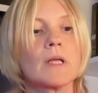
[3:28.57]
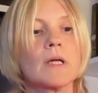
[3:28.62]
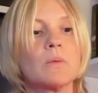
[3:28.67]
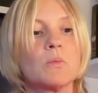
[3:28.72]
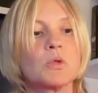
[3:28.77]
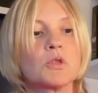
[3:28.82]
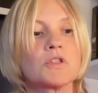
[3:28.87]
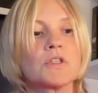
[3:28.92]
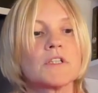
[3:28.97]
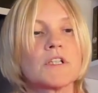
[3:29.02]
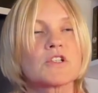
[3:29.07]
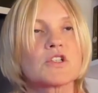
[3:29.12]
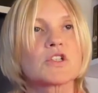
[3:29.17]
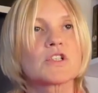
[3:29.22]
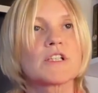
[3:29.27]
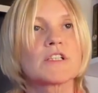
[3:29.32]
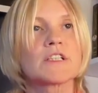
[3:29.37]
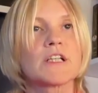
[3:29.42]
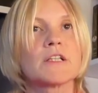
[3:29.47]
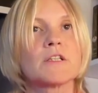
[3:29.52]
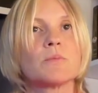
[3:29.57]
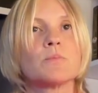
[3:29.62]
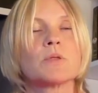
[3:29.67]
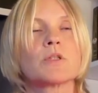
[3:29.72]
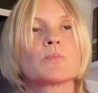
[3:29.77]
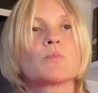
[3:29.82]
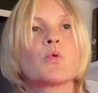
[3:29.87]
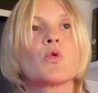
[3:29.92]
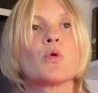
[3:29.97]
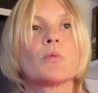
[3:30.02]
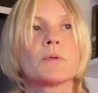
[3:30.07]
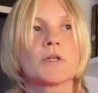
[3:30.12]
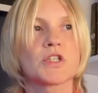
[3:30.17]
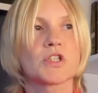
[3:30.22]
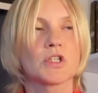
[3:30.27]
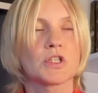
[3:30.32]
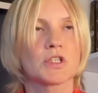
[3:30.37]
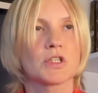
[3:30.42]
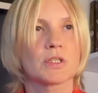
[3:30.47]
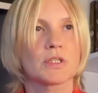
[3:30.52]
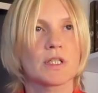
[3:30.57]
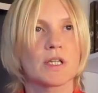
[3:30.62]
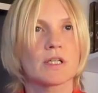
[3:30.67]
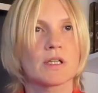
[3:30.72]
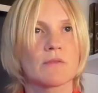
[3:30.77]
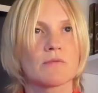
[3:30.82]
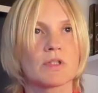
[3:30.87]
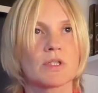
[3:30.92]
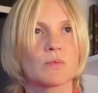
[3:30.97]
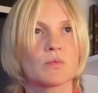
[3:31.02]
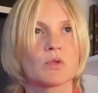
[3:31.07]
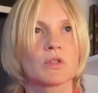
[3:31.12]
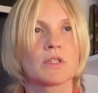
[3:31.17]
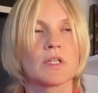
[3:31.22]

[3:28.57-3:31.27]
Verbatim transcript: можно даже сказать, беспомощности, скорее всего,